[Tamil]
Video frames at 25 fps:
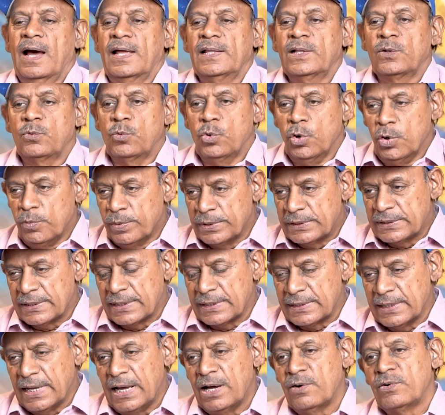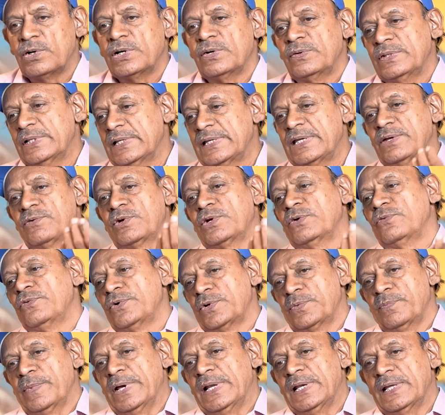அந்த கோபத்தில் தான் அவங்க வந்து இவர்
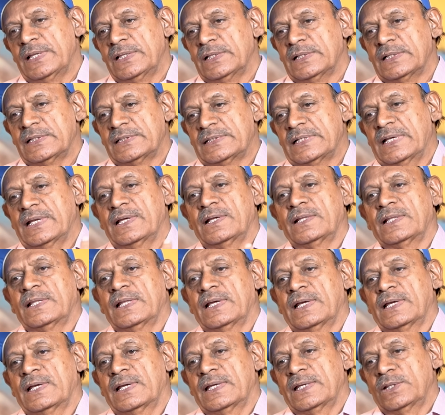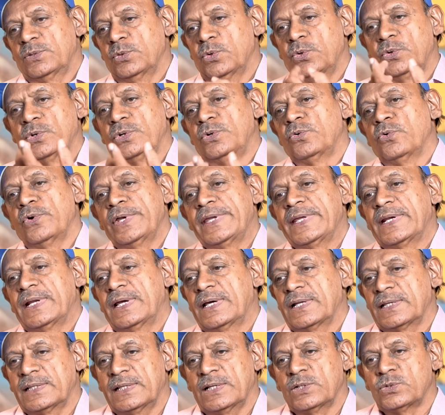ஒரு மேலே சில அந்த ஏதோ ஒரு நோய்
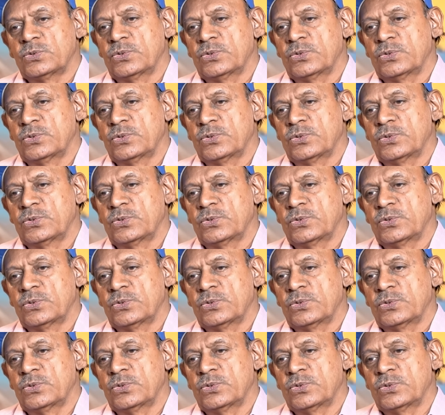இருக்கிறதா